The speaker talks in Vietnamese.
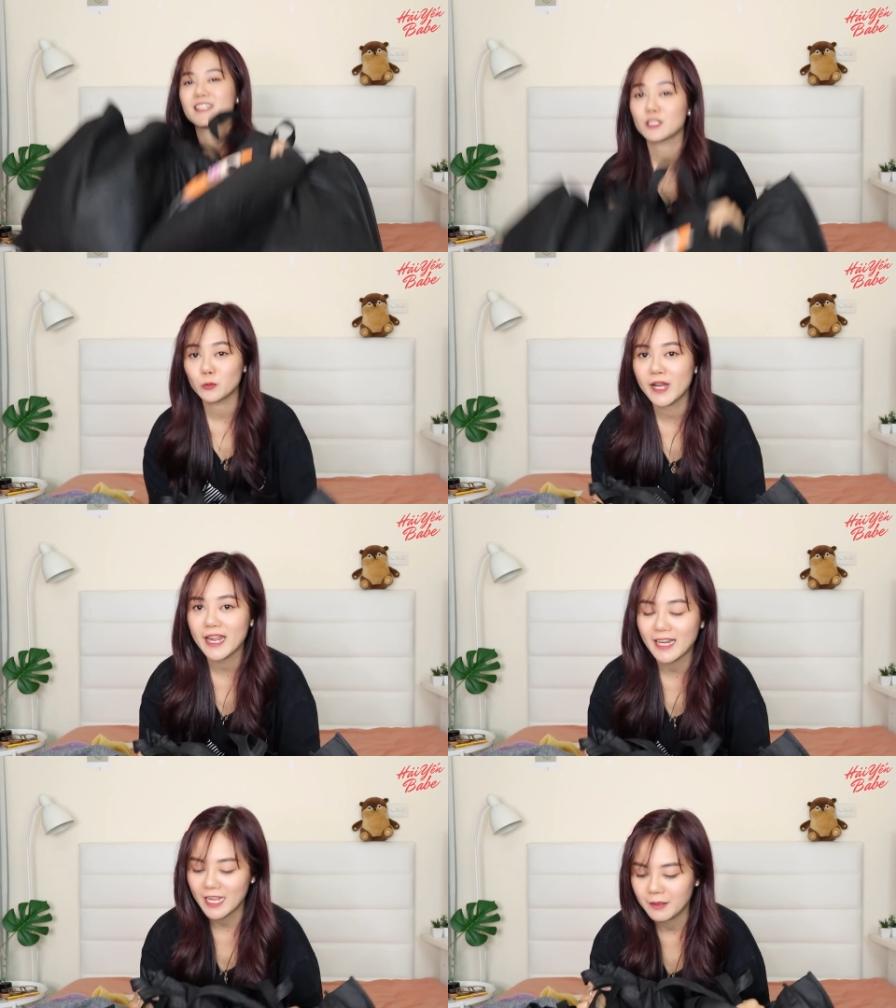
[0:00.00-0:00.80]
những cái túi
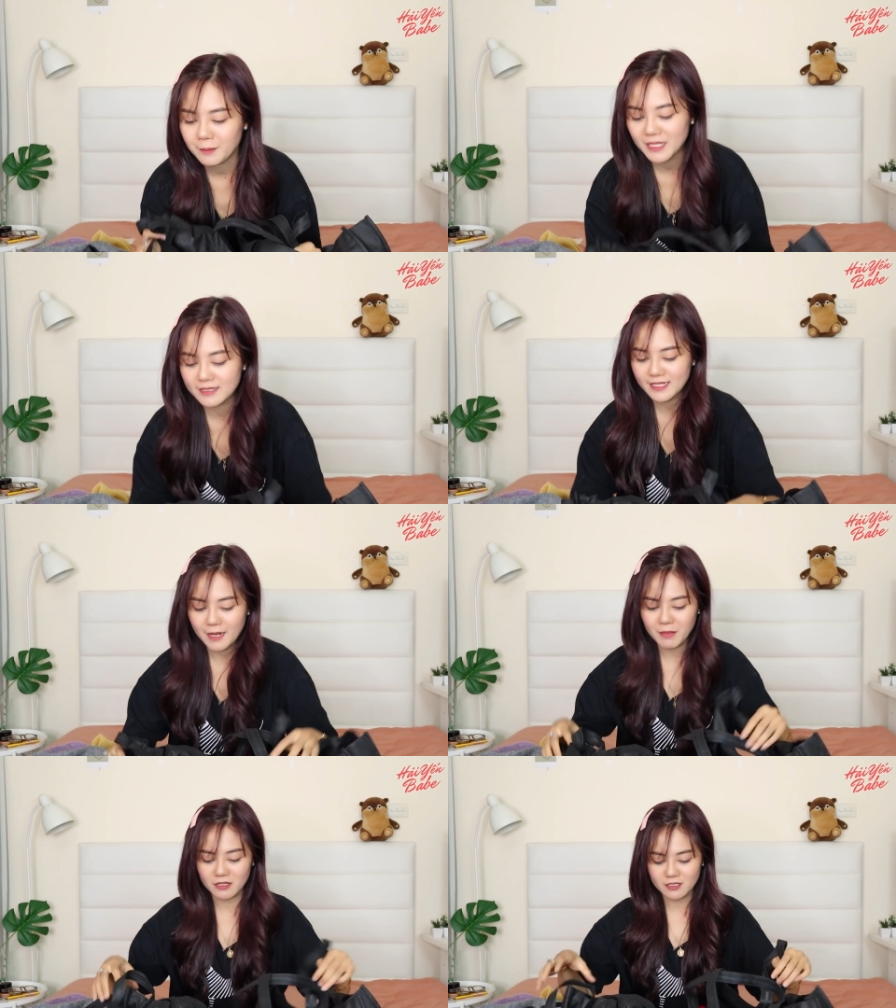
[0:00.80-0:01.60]
đen này mình
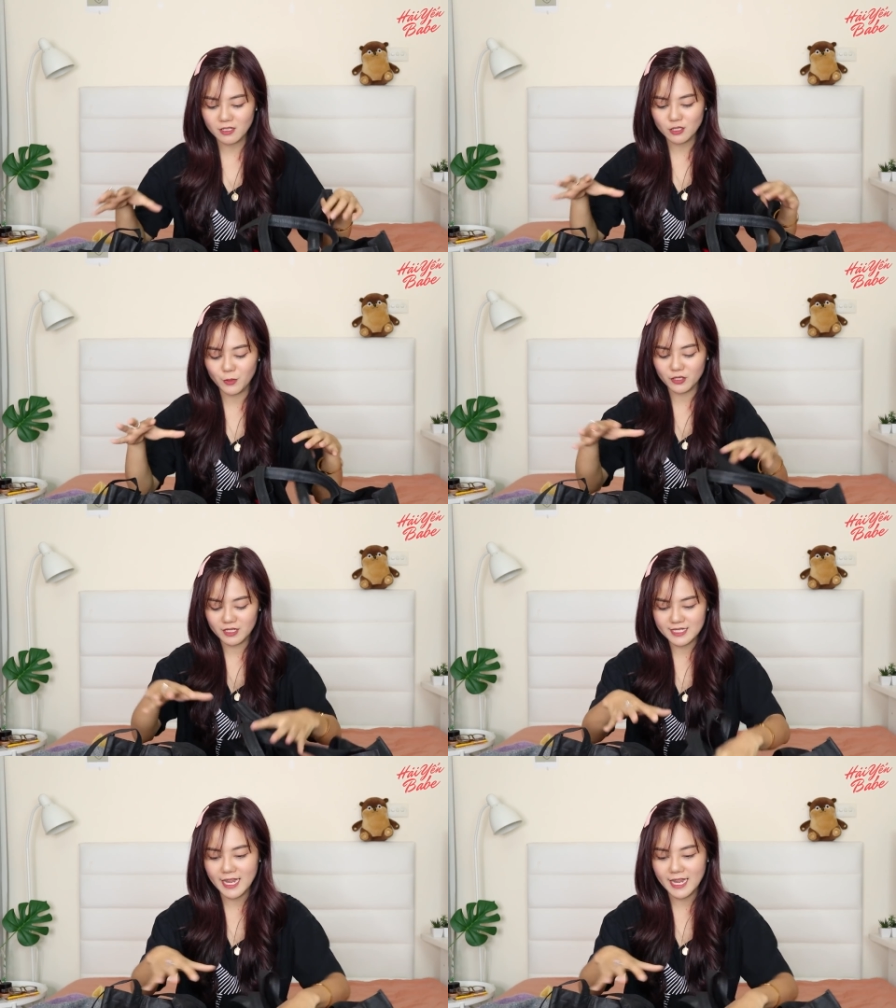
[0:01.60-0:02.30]
sẽ mở trước cho mọi người